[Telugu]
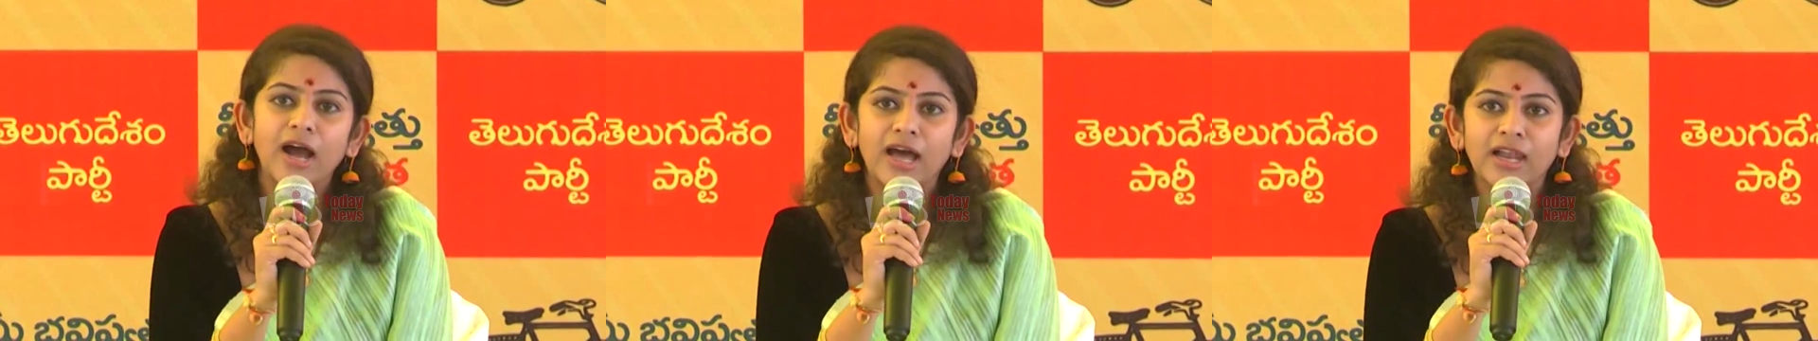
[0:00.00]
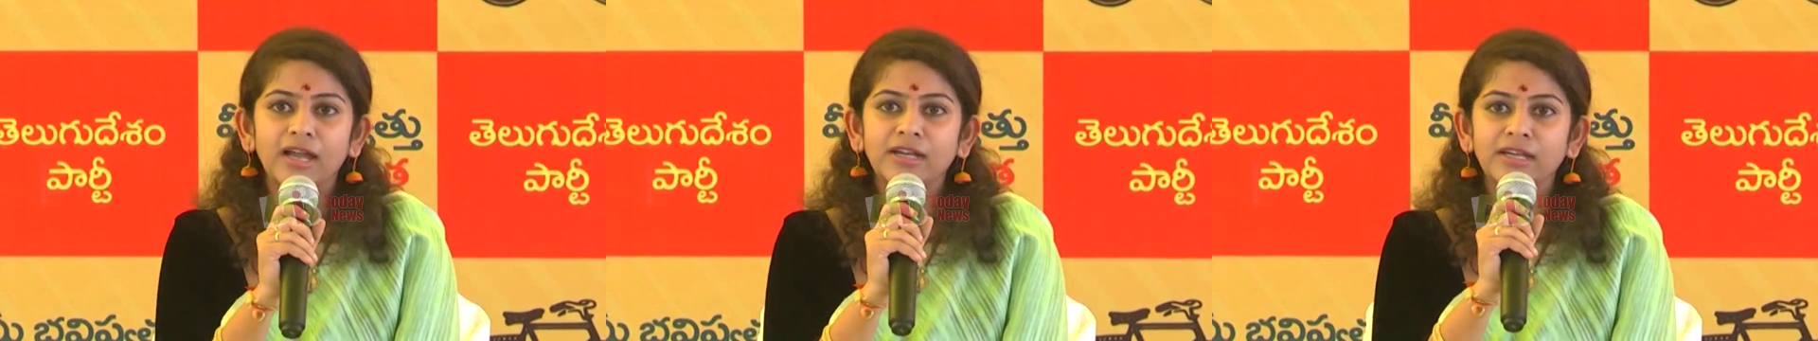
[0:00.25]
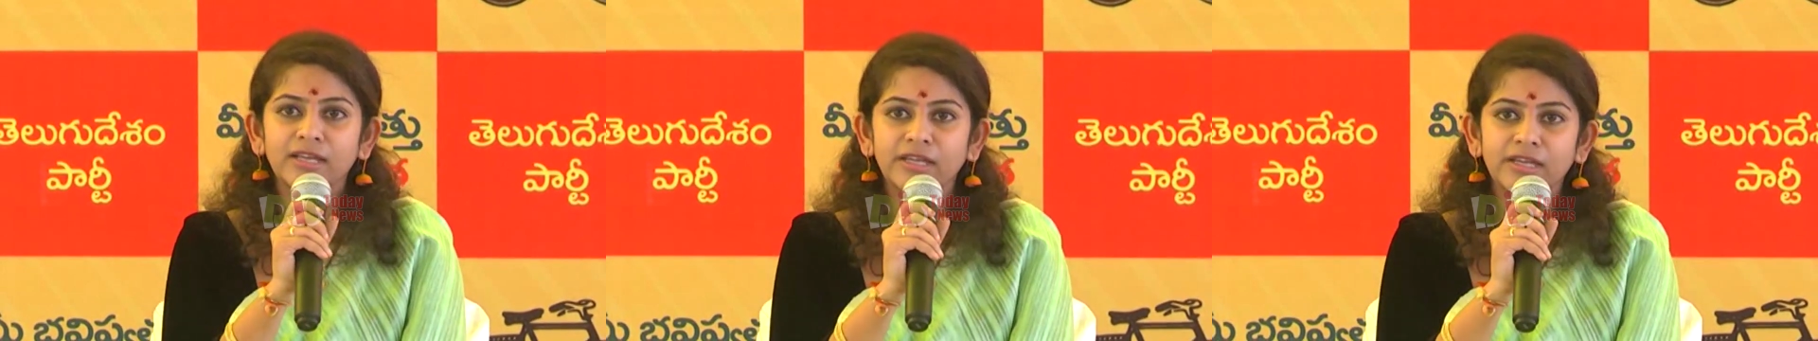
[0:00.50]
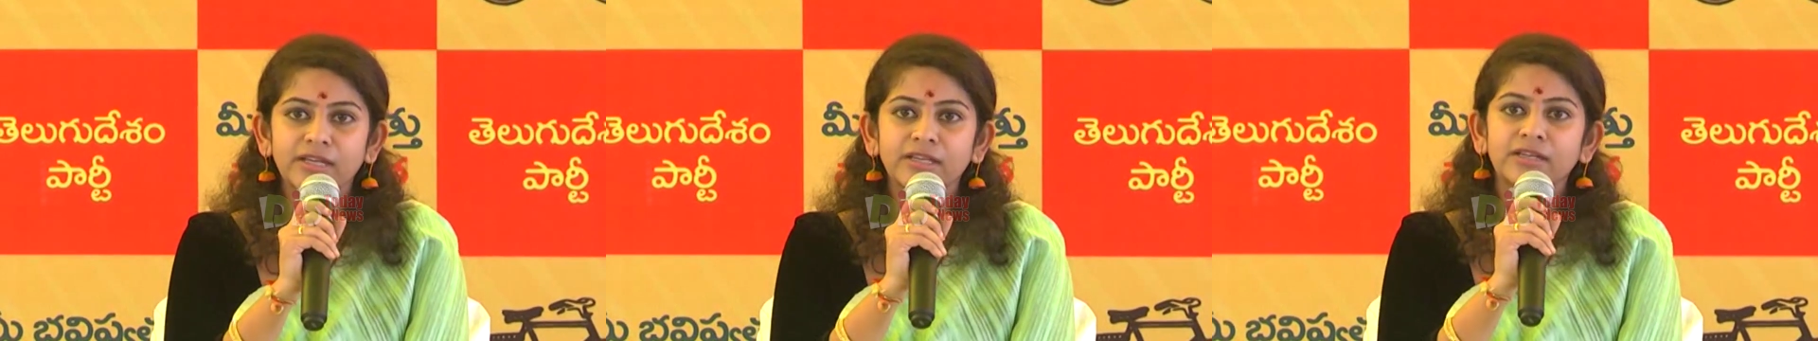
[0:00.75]
అలాంటి
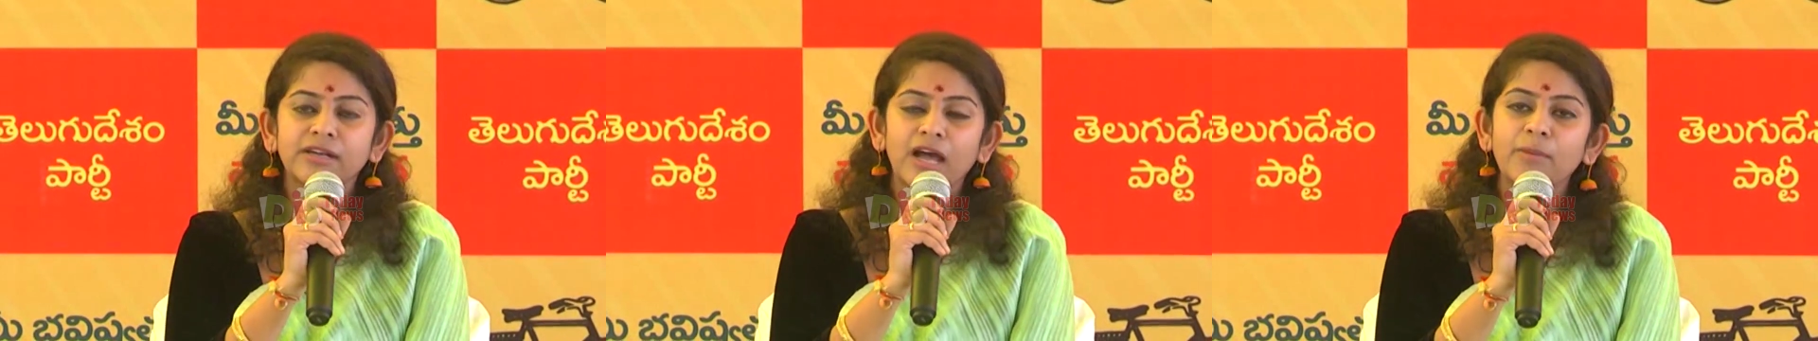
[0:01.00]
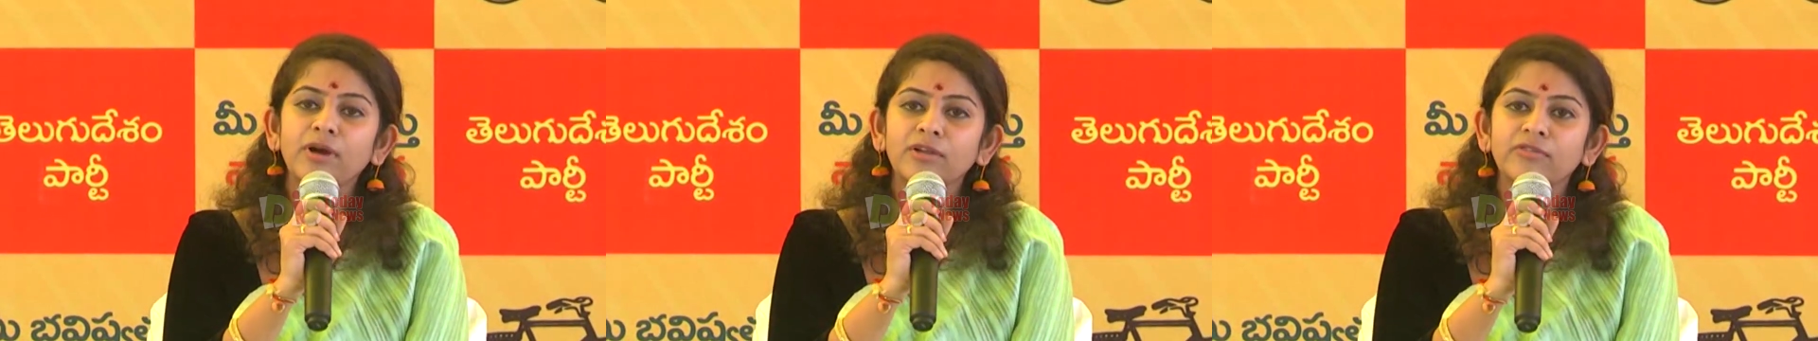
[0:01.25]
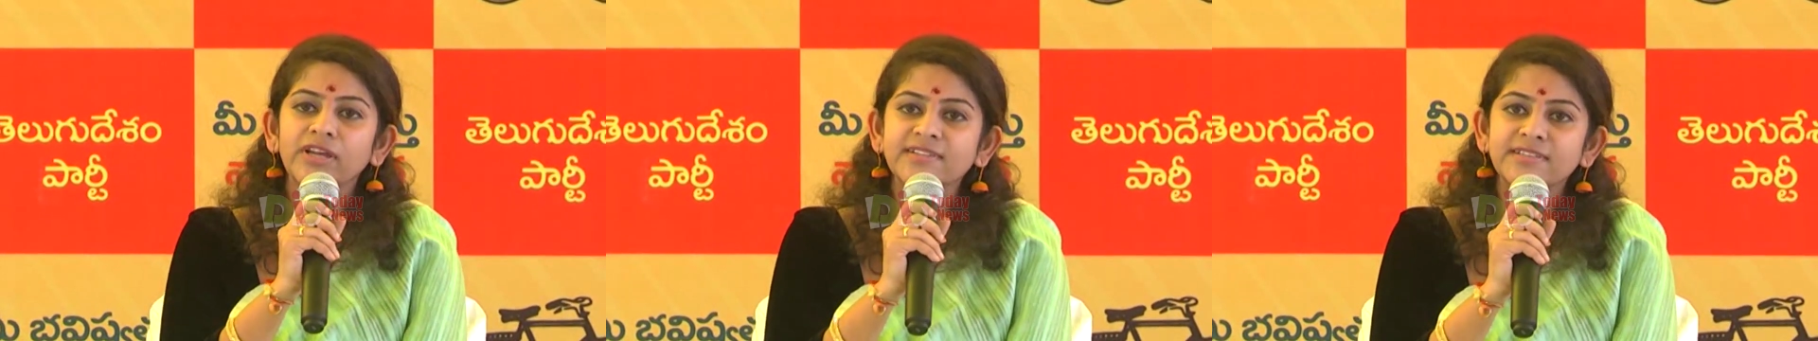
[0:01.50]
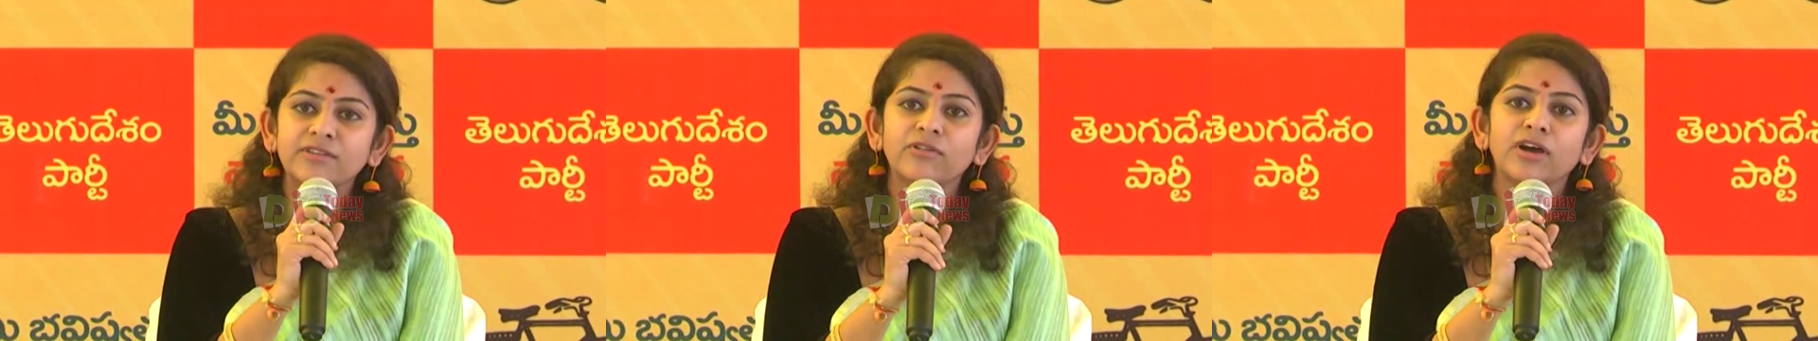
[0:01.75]
డ్రామాలు
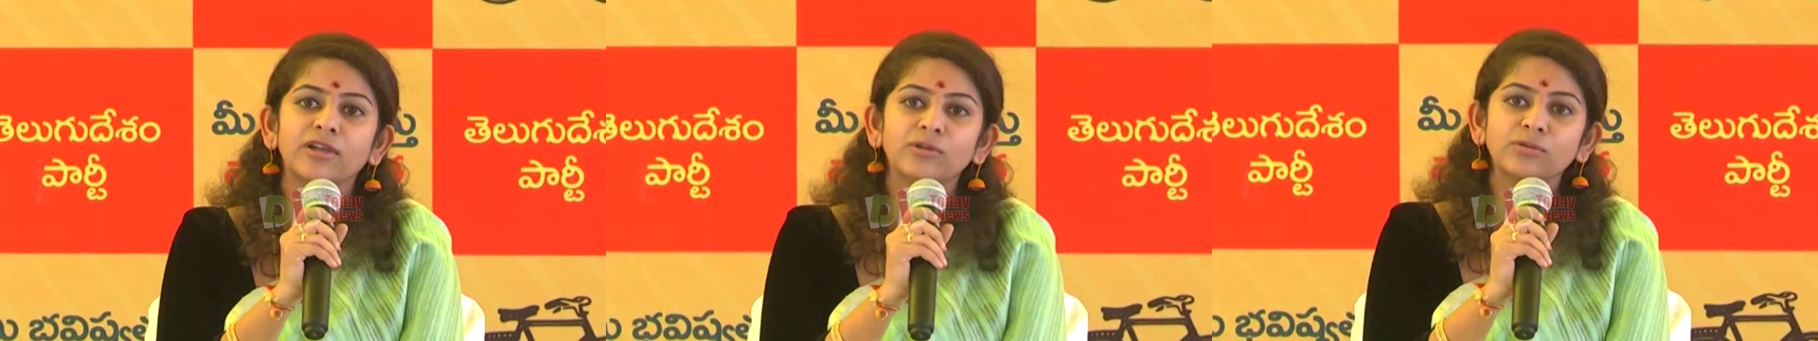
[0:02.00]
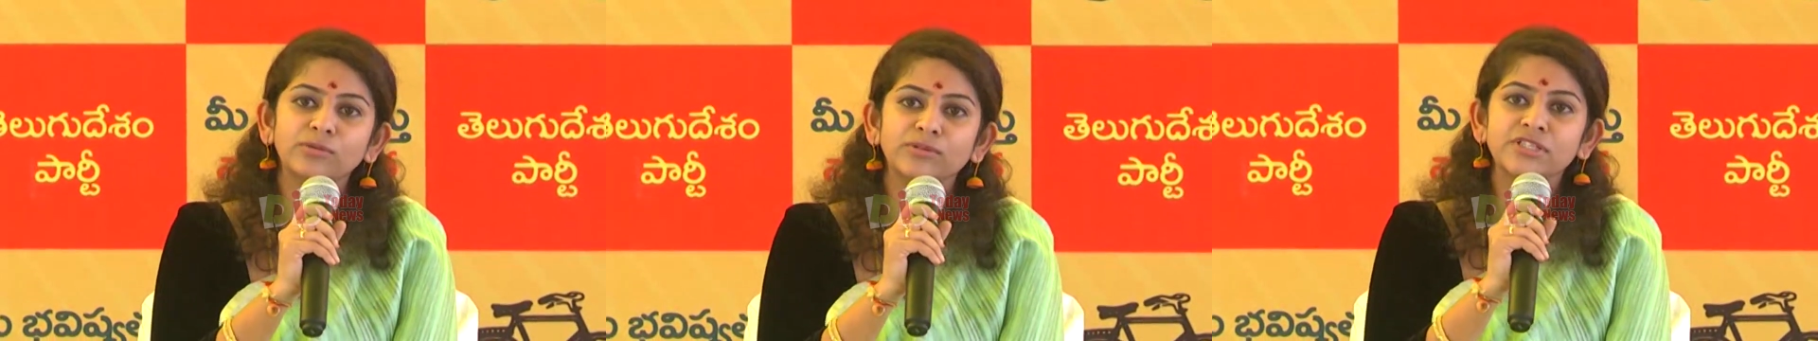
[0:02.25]
వేసే వాళ్ళు